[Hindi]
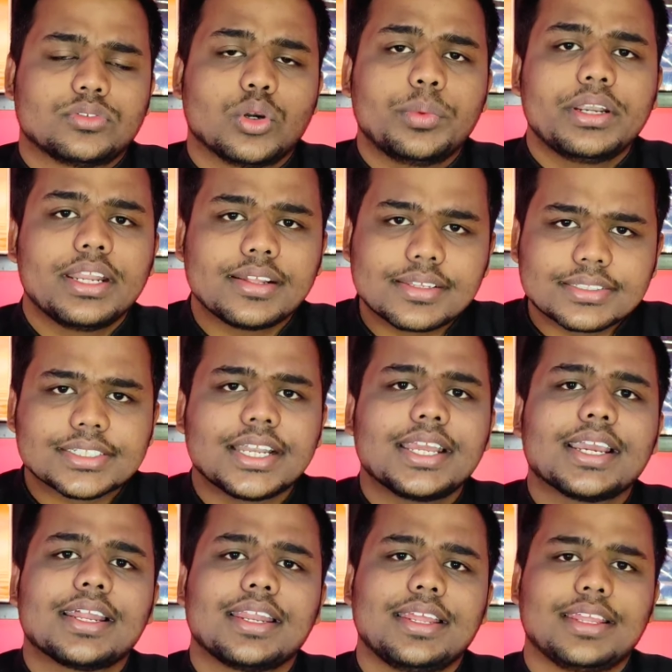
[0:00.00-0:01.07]
वो भी ठीक से
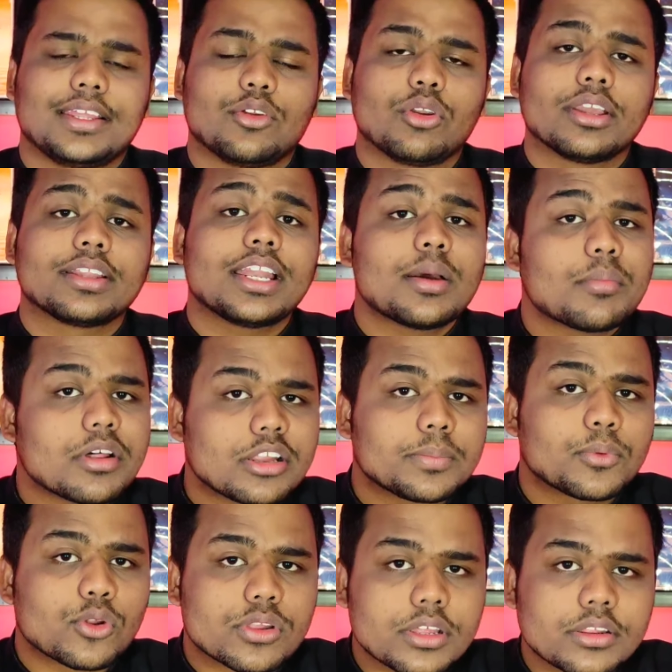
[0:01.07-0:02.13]
चलेगा नहीं क्योंकि इतना
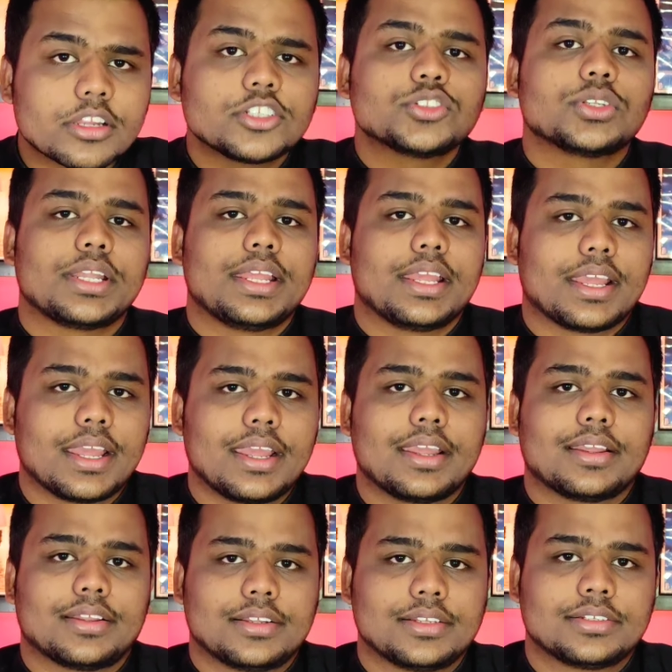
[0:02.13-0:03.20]
मस्त प्रोसेसर जो दिए
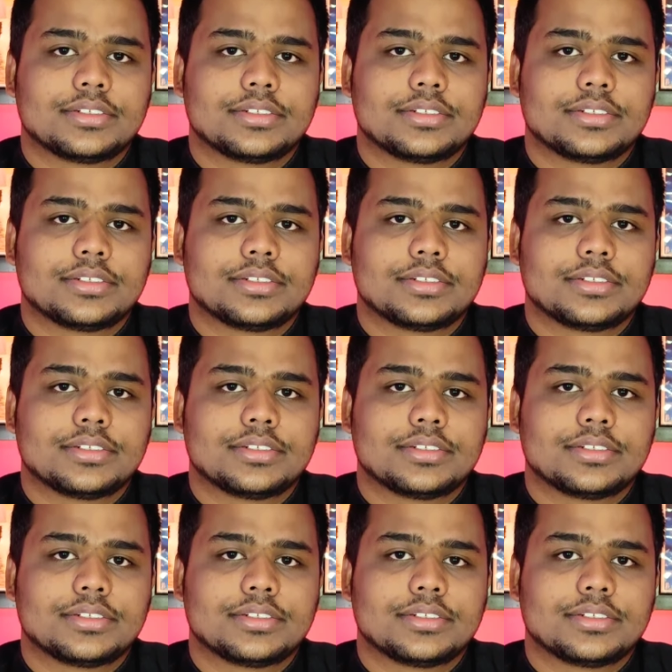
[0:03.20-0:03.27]
हैं